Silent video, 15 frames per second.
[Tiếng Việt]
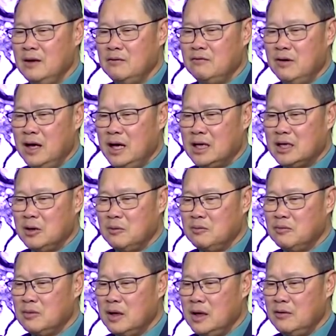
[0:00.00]
và
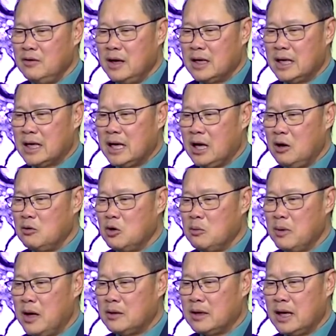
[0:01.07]
trong à, phần này các ông còn
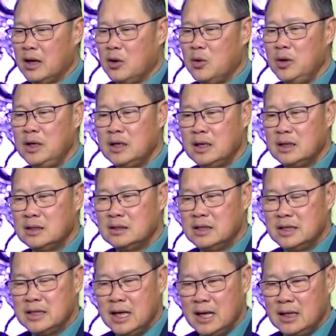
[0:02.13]
bảo rằng là khuyến khích người
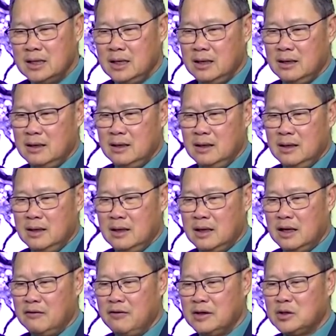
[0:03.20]
dân đó
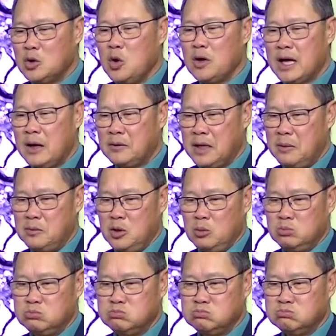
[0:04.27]
là phải tố cáo tham nhũng
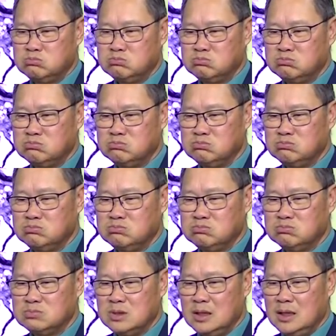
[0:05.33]
uhm,
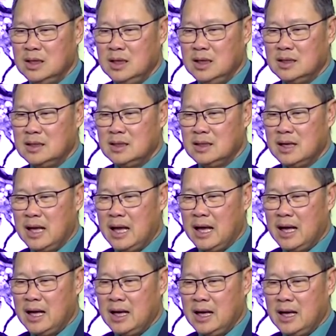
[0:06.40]
tức là
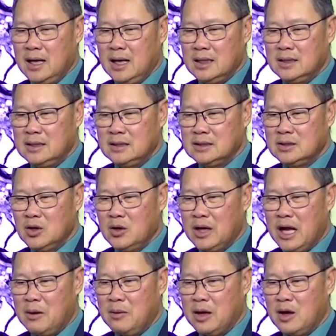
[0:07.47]
những chỗ
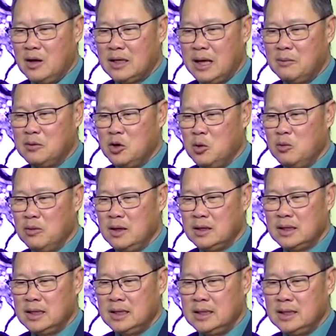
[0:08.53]
nào mà có tham nhũng á,
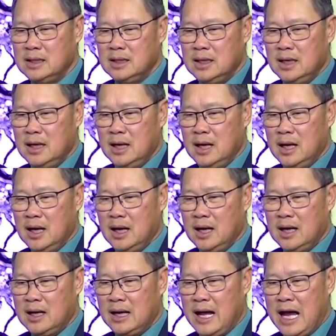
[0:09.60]
thì
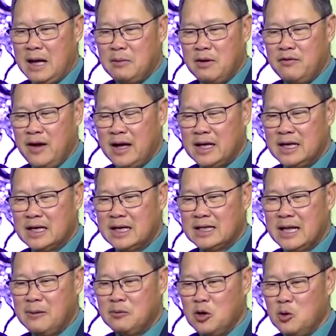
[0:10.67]
à, ai mà phát hiện ra
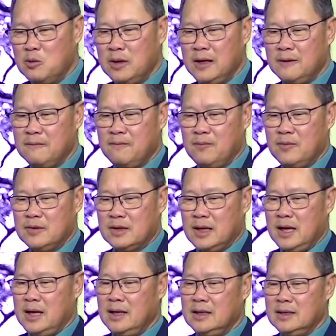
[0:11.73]
tham nhũng đó
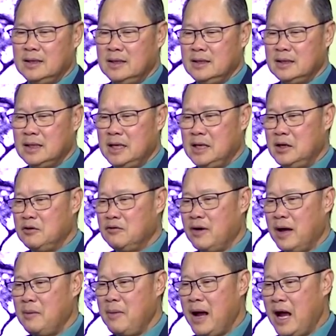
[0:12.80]
okay, thì
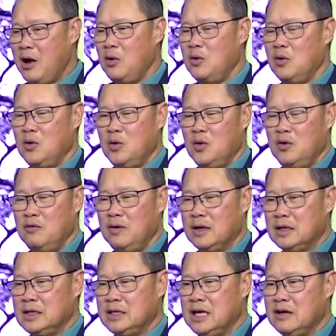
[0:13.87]
phải báo và
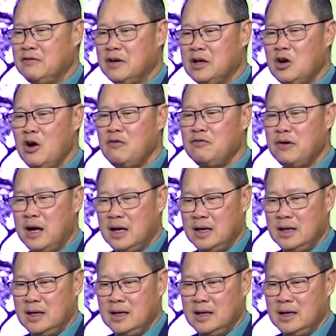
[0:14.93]
người dân phải góp phần